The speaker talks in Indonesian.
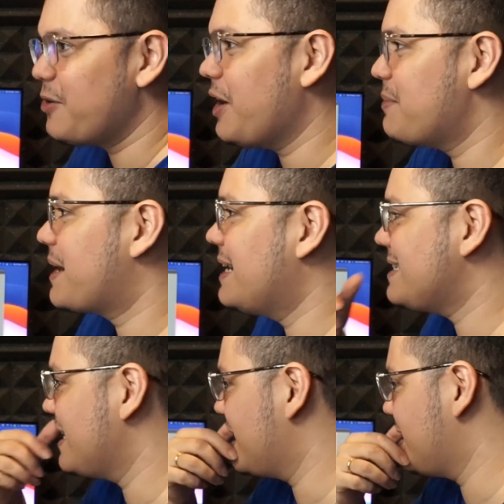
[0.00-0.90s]
karena gue nggak
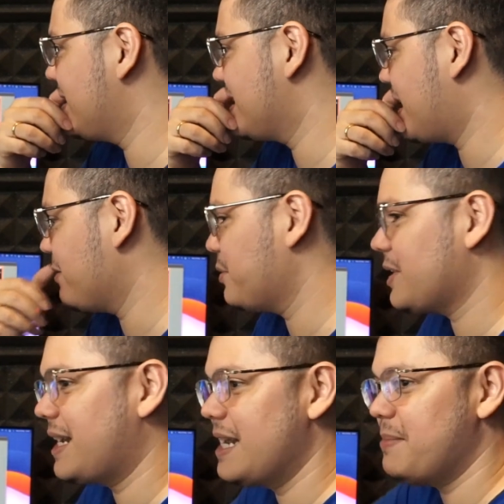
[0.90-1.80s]
berhasil uh,
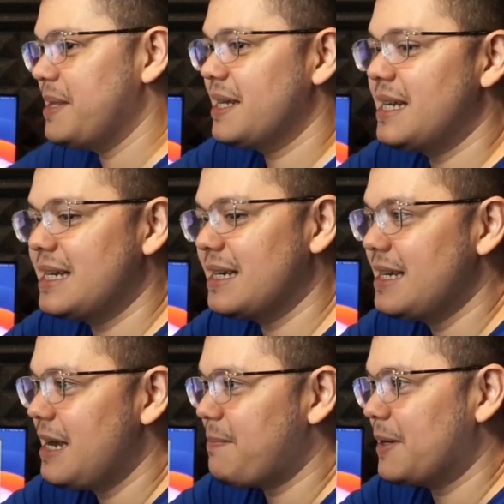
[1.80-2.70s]
output HDMI-nya
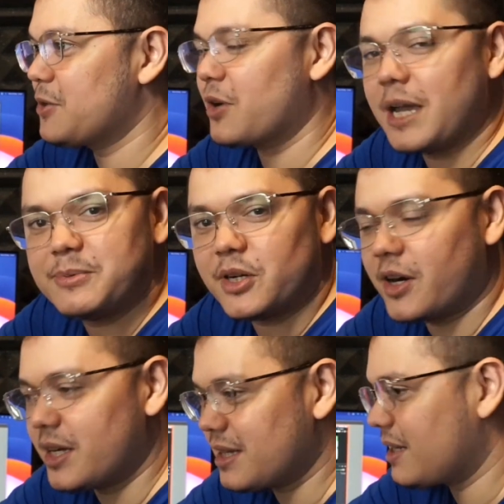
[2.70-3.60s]
dan masuk ke
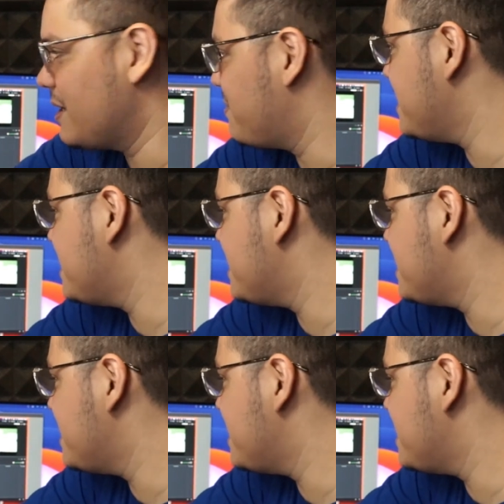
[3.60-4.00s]
capture card ke